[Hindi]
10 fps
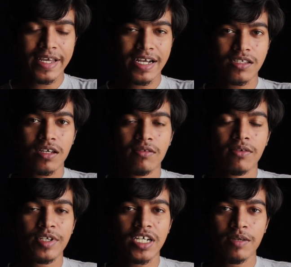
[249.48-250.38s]
एक साल
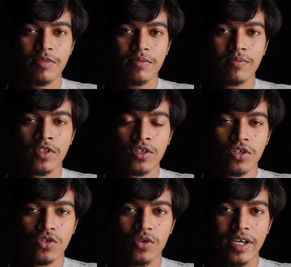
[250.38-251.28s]
अभी भी टाइम है
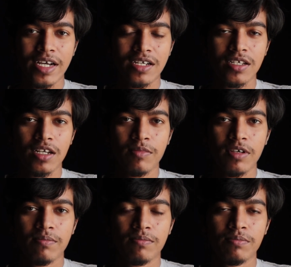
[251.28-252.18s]
सो एक साल
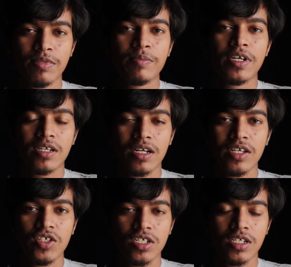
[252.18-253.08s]
में प्रिपेयर कर
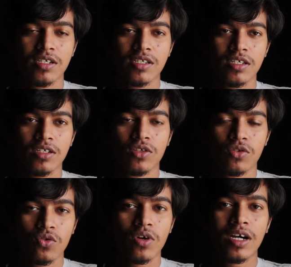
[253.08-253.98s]
लीजिए ढंग से
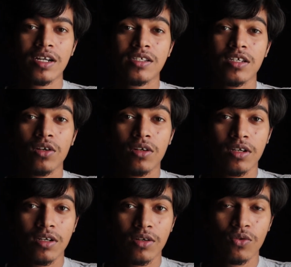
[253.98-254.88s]
तो अगले साल
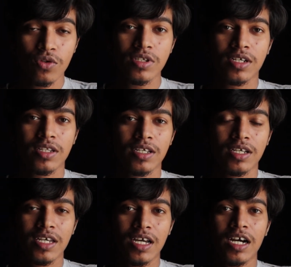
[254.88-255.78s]
हो सकते
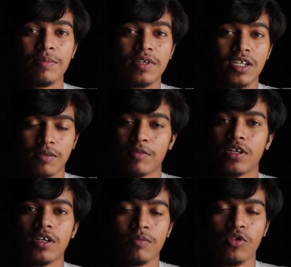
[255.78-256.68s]
हैं कि आप क्रैक
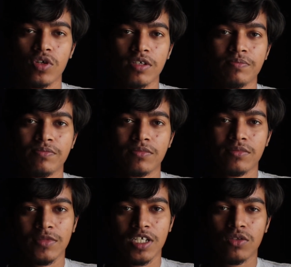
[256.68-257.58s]
कर पाओगे
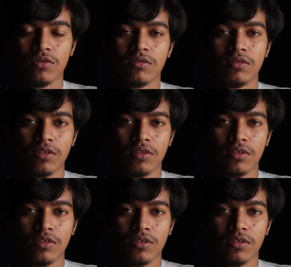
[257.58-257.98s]
नहीं तो